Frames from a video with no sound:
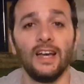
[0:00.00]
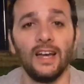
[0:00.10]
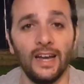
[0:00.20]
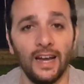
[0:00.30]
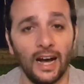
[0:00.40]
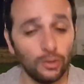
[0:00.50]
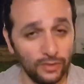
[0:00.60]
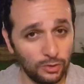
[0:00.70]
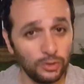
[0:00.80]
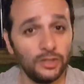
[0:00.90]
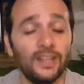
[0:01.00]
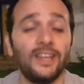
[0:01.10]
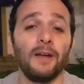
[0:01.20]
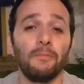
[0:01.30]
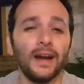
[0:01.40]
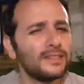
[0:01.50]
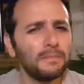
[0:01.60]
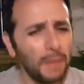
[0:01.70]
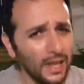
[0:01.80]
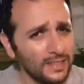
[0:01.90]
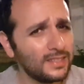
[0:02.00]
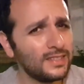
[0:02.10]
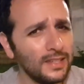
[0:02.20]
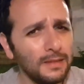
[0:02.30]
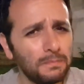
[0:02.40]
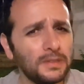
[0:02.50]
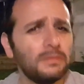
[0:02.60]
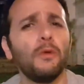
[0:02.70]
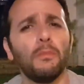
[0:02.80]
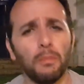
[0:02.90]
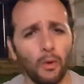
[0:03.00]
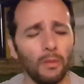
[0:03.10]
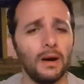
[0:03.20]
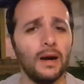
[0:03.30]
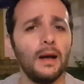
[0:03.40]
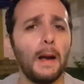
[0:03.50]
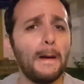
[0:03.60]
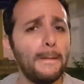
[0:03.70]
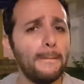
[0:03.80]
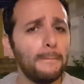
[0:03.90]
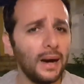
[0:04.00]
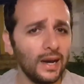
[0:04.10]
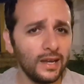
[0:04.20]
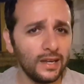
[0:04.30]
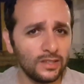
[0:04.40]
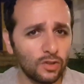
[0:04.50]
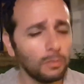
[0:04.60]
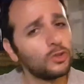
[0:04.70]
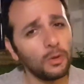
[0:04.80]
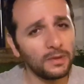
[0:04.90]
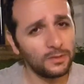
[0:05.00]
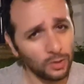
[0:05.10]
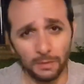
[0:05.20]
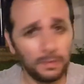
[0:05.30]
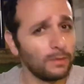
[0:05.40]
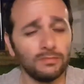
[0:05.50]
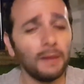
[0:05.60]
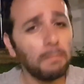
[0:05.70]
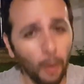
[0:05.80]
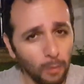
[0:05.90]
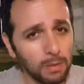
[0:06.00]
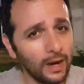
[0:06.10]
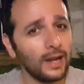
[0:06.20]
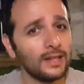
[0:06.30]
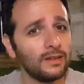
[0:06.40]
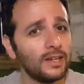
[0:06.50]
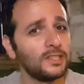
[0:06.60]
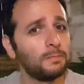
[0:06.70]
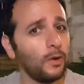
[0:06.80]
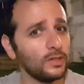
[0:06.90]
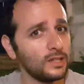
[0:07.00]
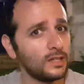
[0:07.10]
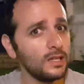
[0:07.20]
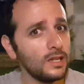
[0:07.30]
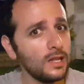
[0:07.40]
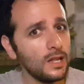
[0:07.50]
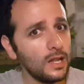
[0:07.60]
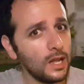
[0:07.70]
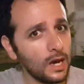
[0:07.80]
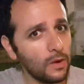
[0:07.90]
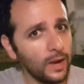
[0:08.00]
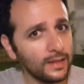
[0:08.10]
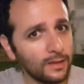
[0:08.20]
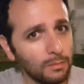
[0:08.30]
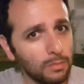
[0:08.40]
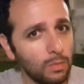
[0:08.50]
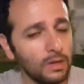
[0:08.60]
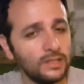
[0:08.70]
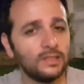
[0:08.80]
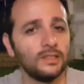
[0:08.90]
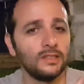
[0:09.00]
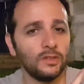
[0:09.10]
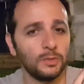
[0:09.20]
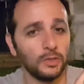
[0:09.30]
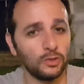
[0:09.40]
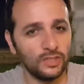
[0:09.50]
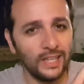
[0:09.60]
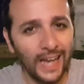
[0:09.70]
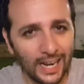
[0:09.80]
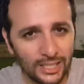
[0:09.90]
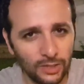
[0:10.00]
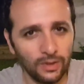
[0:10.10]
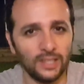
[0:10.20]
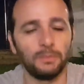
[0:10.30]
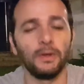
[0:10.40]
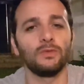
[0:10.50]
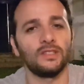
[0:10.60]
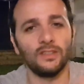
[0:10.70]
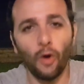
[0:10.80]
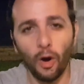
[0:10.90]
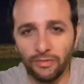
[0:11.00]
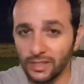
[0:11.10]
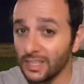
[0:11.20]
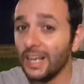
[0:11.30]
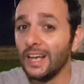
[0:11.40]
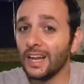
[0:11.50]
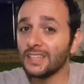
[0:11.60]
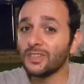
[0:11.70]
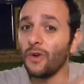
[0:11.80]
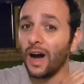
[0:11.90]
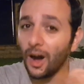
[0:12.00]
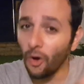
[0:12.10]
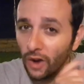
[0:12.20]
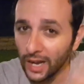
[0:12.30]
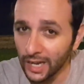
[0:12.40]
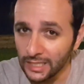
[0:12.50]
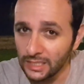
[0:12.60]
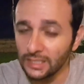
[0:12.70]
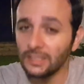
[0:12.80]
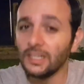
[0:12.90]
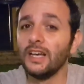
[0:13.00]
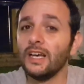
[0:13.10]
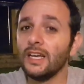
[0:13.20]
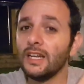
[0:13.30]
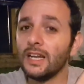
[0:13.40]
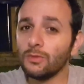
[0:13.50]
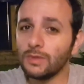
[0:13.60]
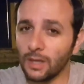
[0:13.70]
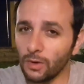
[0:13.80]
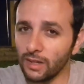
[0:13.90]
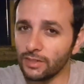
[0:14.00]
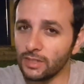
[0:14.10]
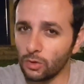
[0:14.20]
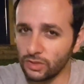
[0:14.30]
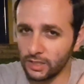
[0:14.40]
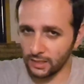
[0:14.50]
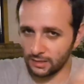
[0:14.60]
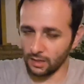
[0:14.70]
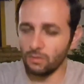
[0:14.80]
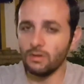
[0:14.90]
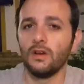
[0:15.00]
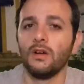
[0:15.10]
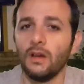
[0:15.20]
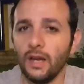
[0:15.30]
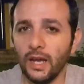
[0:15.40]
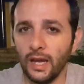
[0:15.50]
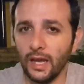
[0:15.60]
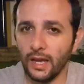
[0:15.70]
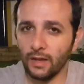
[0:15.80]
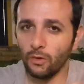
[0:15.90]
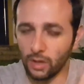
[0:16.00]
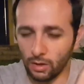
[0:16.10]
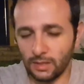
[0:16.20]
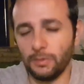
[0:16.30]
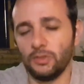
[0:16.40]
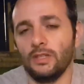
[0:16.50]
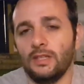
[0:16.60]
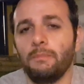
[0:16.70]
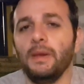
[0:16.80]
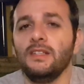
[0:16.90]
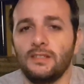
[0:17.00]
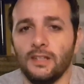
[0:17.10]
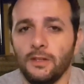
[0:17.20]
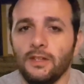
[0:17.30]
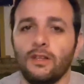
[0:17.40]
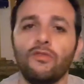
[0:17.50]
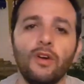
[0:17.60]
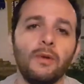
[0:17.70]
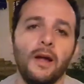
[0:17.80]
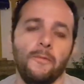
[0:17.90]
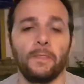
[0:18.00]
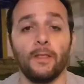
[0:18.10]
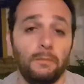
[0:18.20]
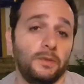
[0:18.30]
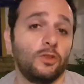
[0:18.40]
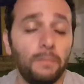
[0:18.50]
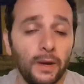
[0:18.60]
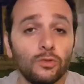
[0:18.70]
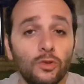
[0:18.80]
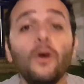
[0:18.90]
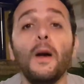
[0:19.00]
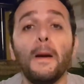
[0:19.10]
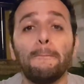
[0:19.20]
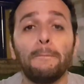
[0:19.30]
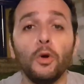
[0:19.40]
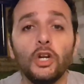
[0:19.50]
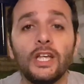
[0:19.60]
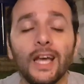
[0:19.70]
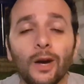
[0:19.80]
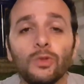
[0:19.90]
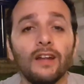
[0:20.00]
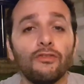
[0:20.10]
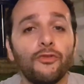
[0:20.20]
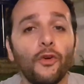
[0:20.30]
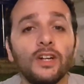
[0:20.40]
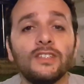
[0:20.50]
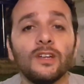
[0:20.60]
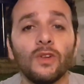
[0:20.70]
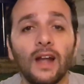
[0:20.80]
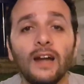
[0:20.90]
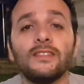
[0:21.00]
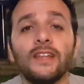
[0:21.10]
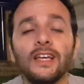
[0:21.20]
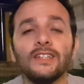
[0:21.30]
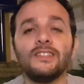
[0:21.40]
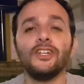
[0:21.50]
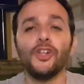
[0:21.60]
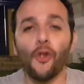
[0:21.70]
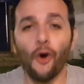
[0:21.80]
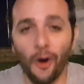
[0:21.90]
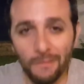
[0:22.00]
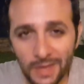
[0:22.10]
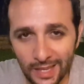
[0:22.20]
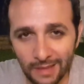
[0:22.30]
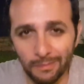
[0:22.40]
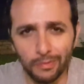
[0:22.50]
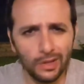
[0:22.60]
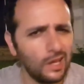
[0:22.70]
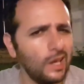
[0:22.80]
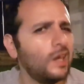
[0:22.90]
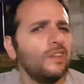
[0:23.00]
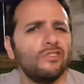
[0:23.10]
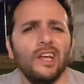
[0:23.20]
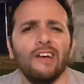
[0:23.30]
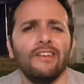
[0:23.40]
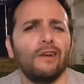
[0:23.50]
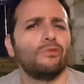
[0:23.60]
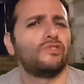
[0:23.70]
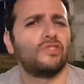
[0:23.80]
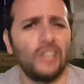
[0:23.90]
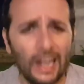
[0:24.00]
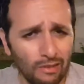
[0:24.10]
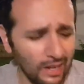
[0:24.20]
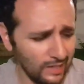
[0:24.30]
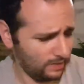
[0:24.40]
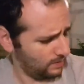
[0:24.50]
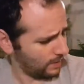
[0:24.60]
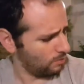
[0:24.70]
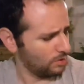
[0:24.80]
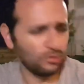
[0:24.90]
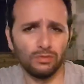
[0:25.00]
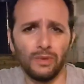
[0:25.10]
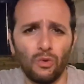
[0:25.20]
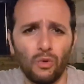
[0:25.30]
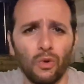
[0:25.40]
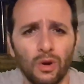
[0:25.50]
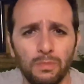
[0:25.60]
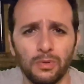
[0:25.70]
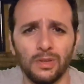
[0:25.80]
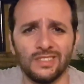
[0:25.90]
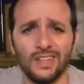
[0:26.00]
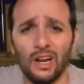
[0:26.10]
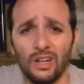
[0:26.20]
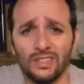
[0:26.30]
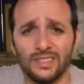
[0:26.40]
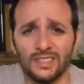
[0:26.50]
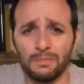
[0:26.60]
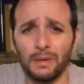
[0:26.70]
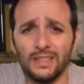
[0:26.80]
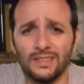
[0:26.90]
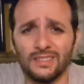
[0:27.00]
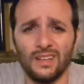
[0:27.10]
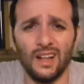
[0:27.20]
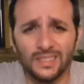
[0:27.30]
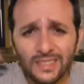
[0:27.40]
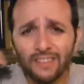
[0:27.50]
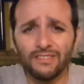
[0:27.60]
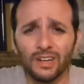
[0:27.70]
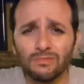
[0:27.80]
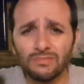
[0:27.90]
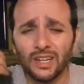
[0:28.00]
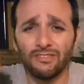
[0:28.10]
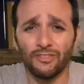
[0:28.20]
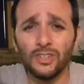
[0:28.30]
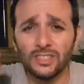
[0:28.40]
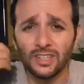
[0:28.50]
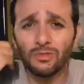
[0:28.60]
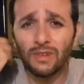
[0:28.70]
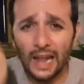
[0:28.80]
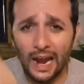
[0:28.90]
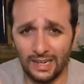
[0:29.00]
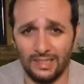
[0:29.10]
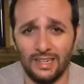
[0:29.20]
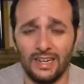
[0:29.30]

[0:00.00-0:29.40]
É, a dúvida surgiu aqui, ela parece bem simples, meio boba, mas como to toda pergunta boba, ela tem uma resposta que não é tão boba assim. Então as pessoas que acham que as perguntas são óbvias, elas são arrogantes e não estão levando em consideração é, o que a outra pessoa está pensando. Então vamos lá. A pessoa me perguntou por que o telefone celular tem esse nome? Por que, que isso tem a ver com células? As células do meu corpo, as células das plantas, o que elas têm a ver com telefone celular?